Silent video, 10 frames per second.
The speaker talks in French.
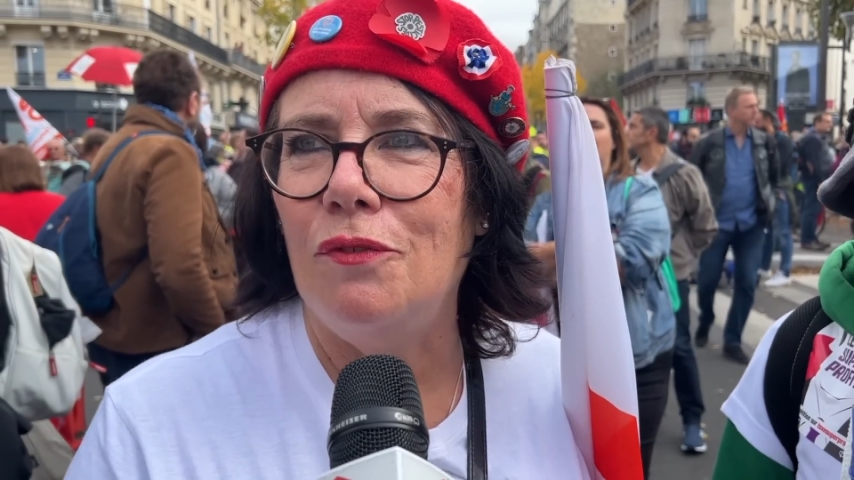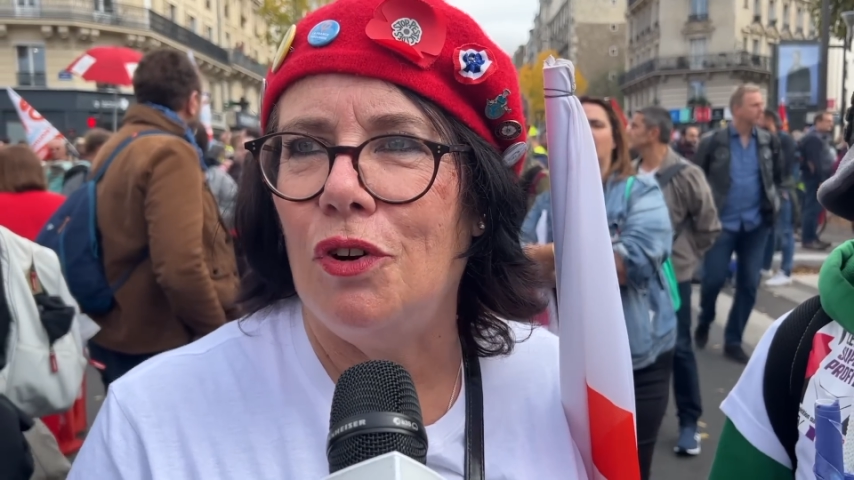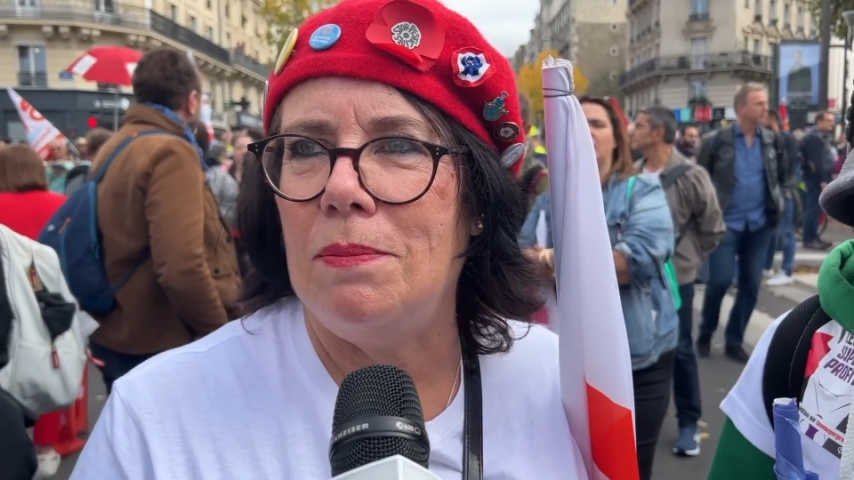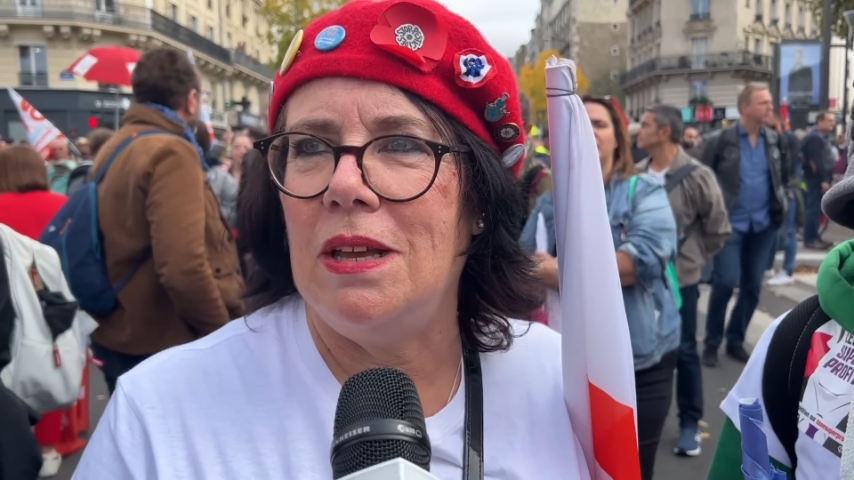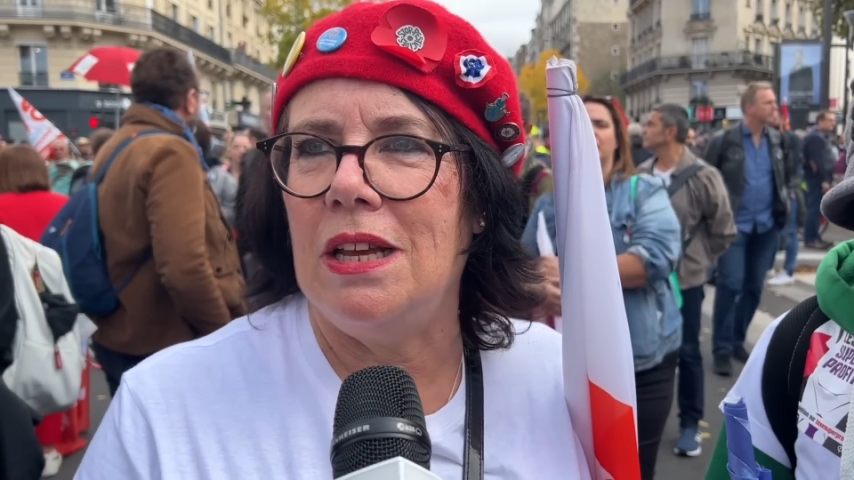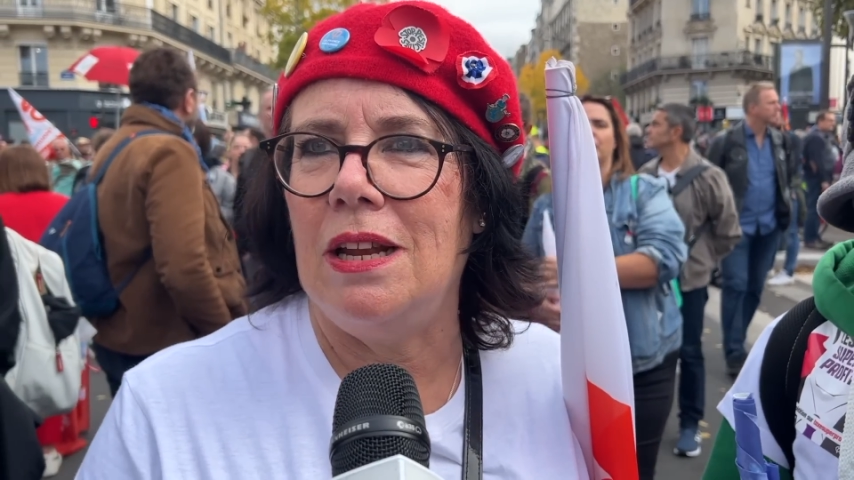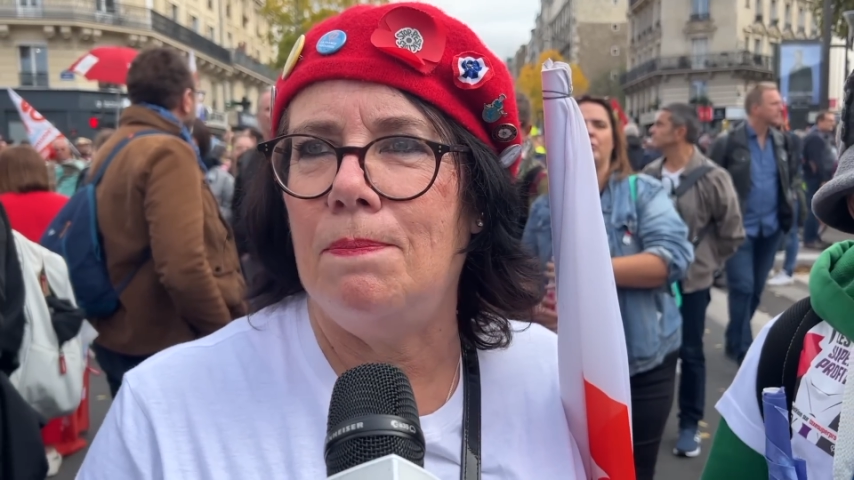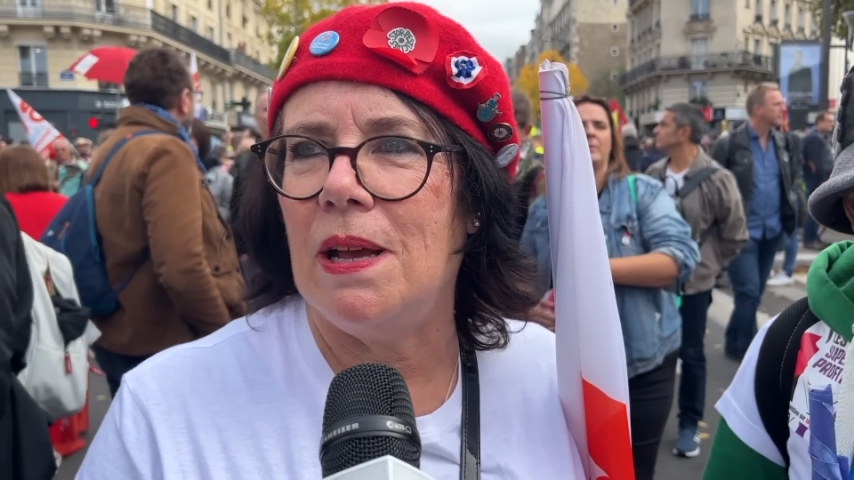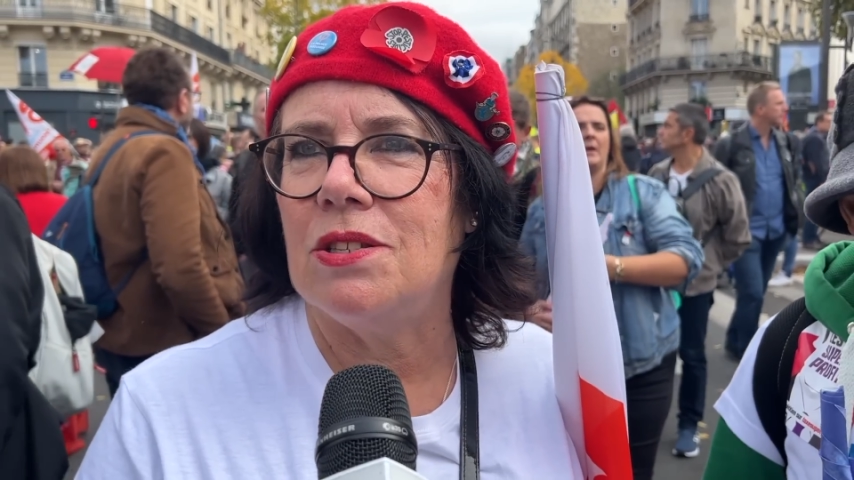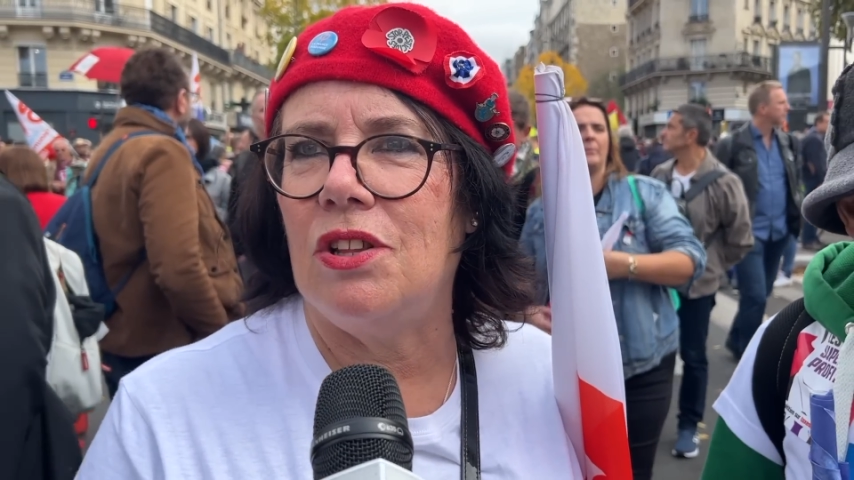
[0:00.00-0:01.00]
faut aimer les
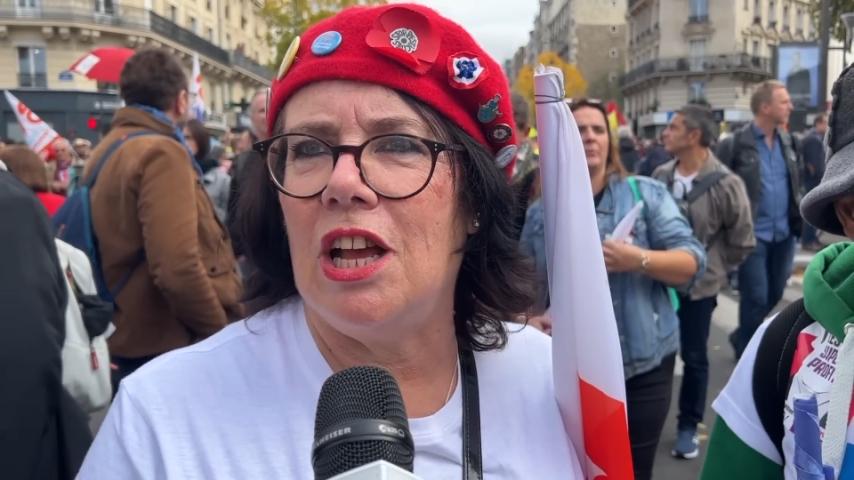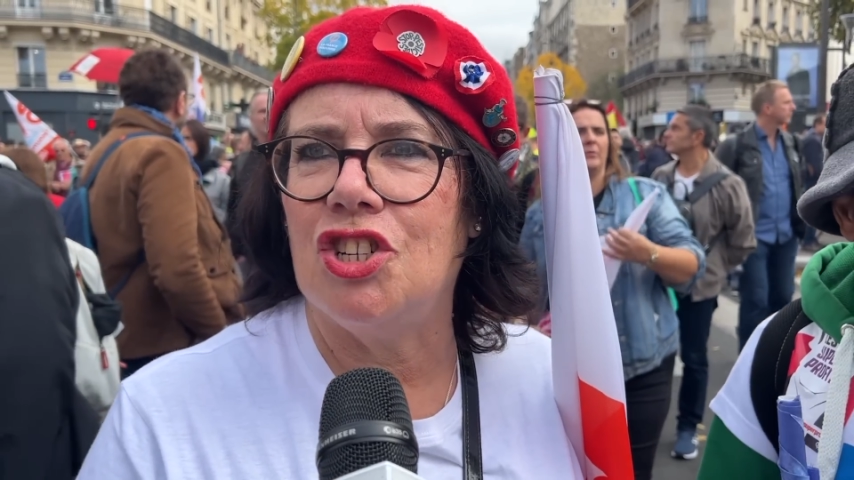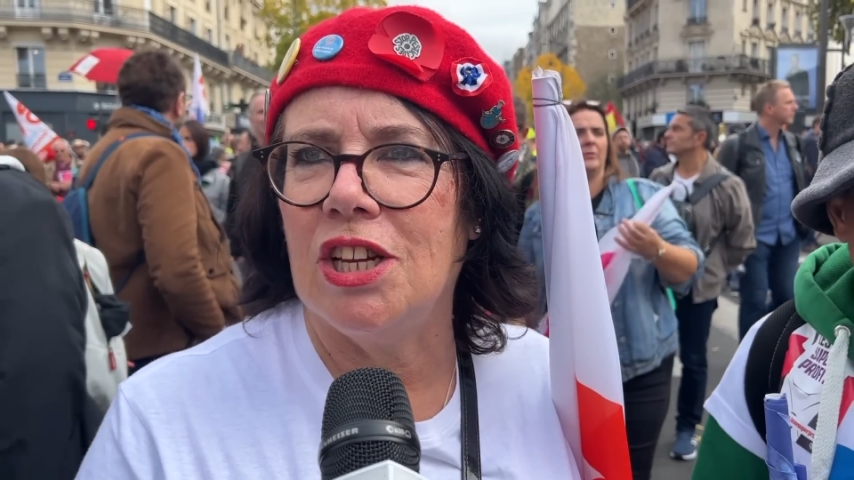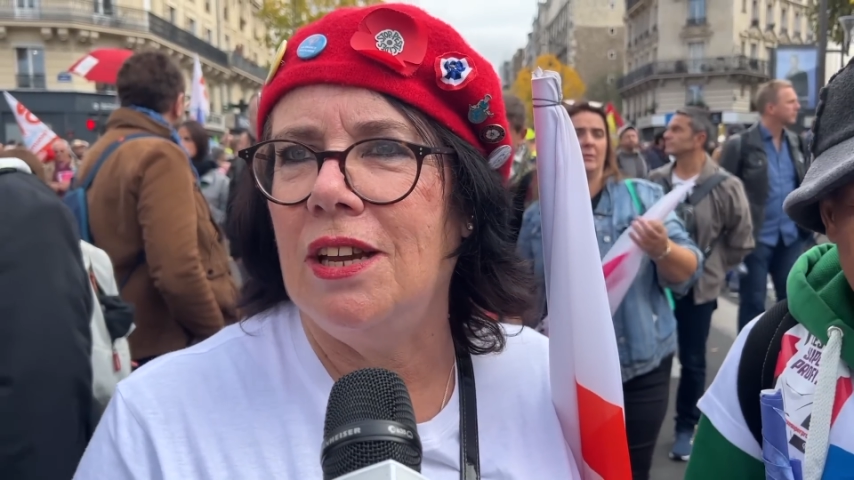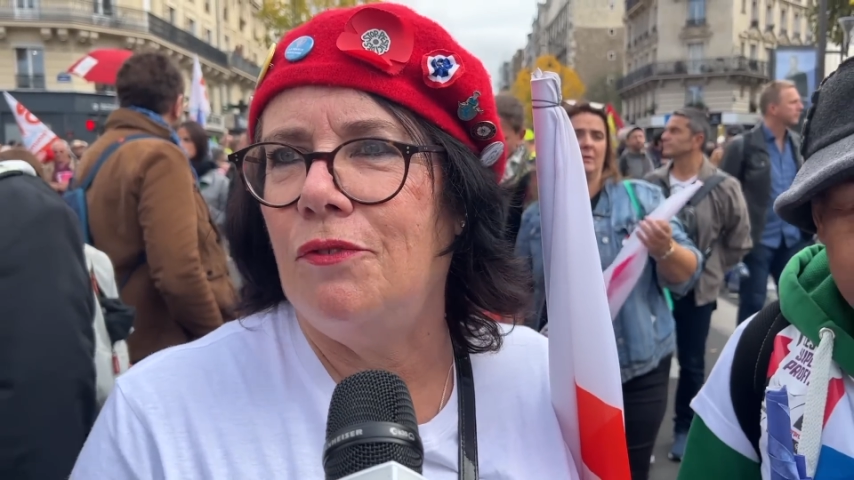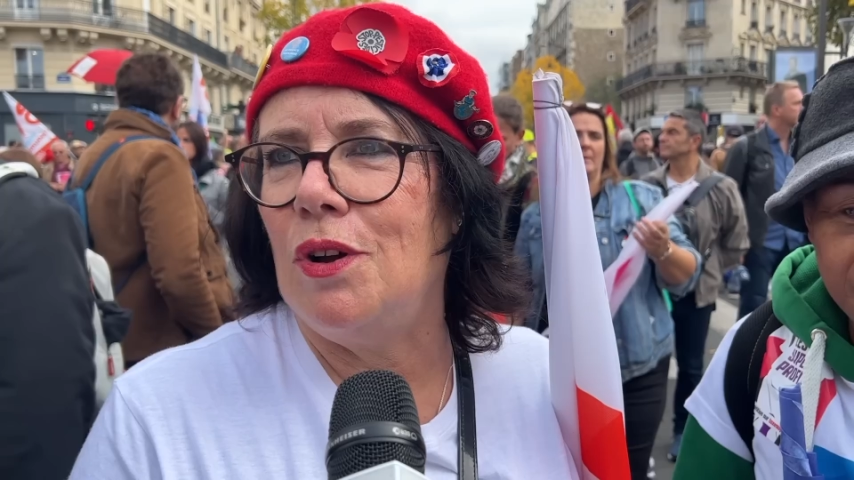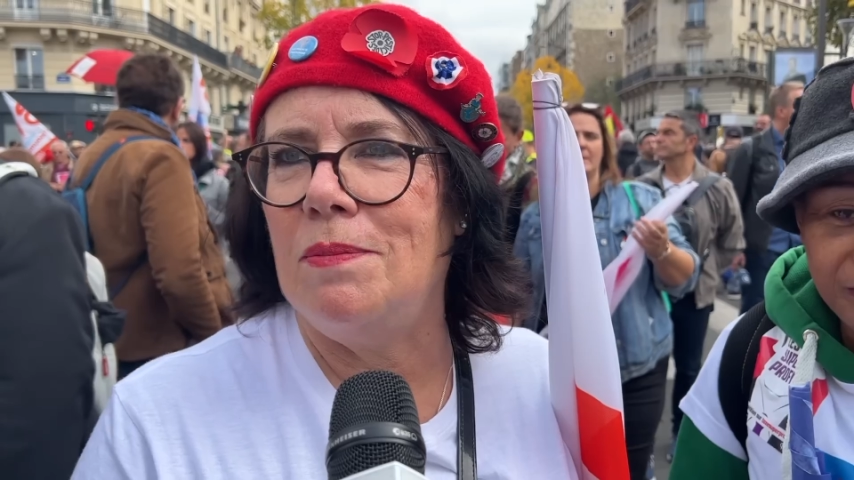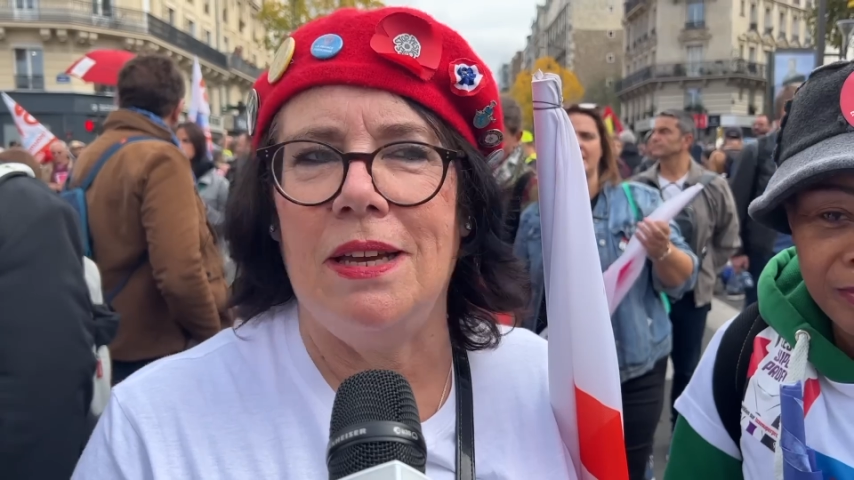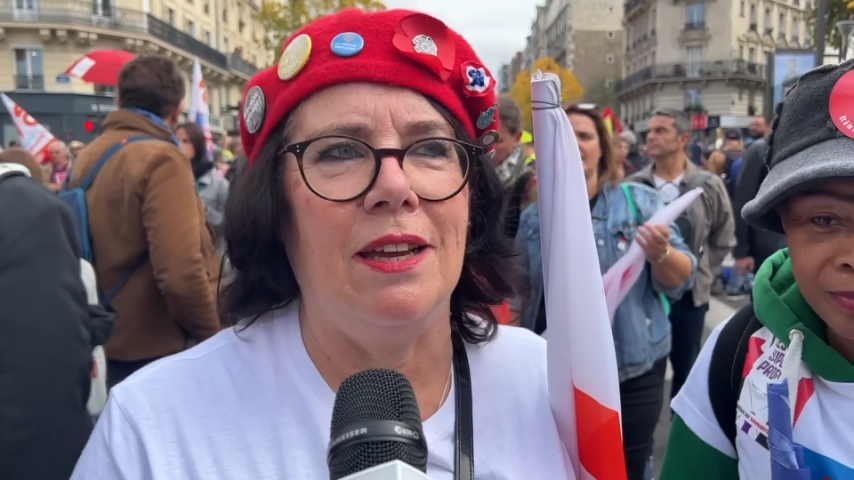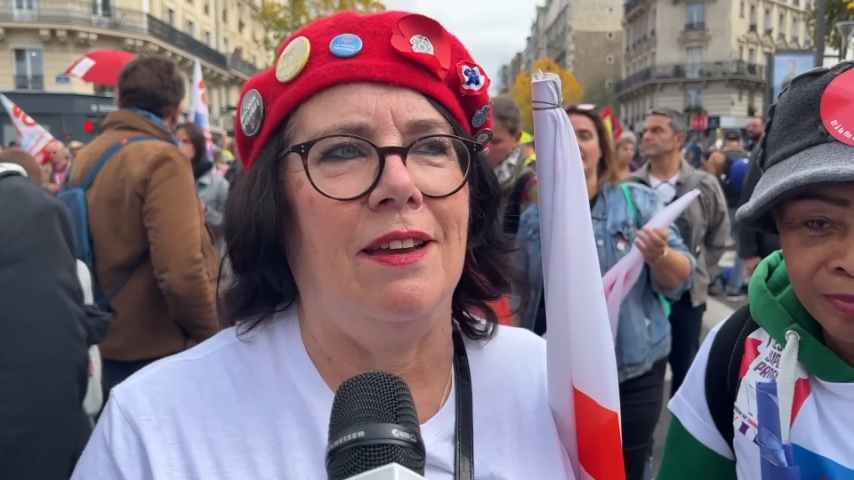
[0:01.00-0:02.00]
personnes âgées, faut
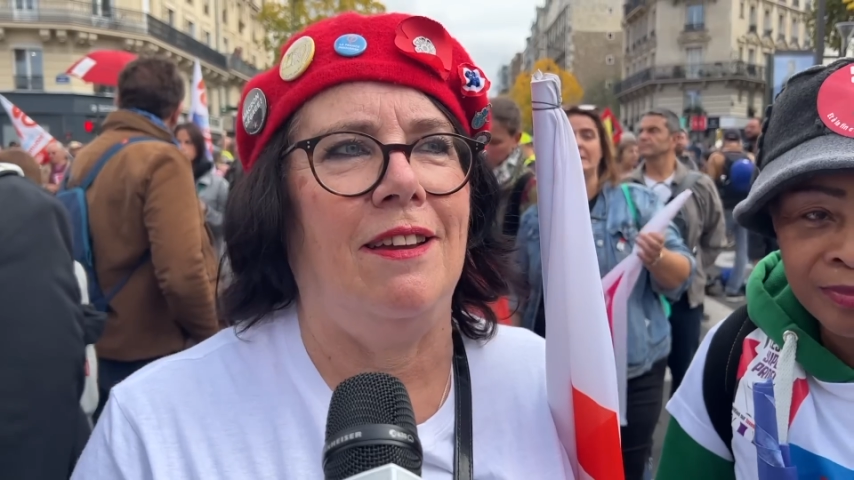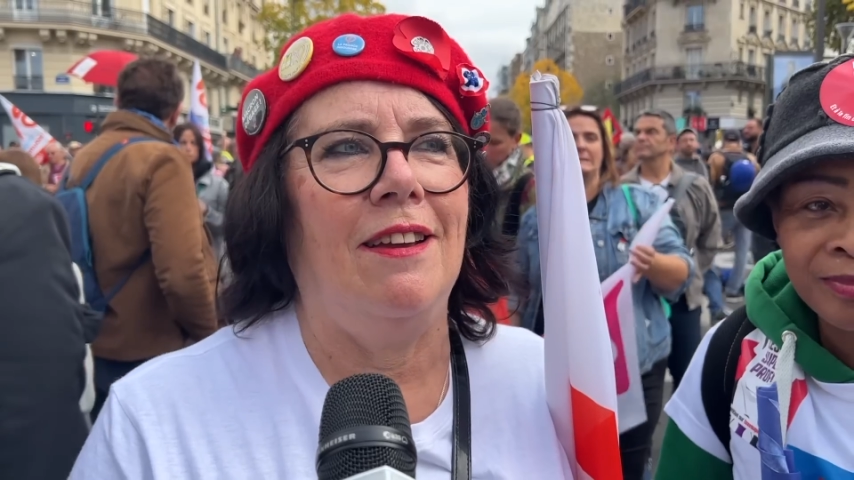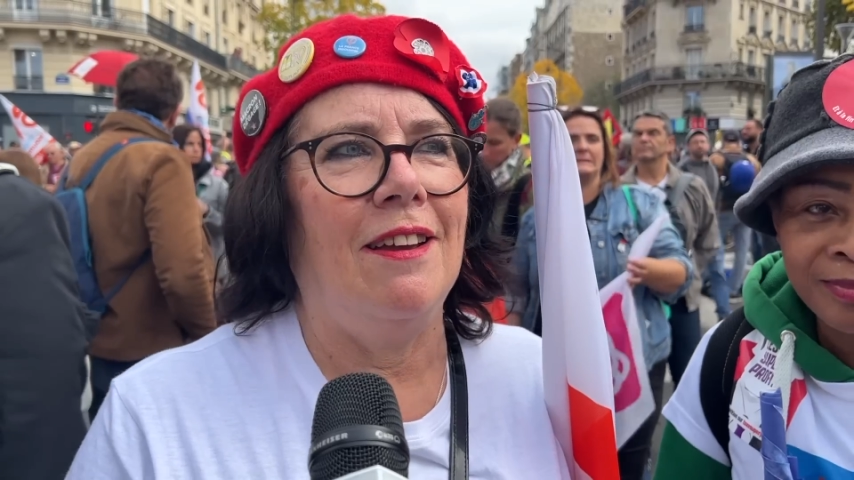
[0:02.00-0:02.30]
aimer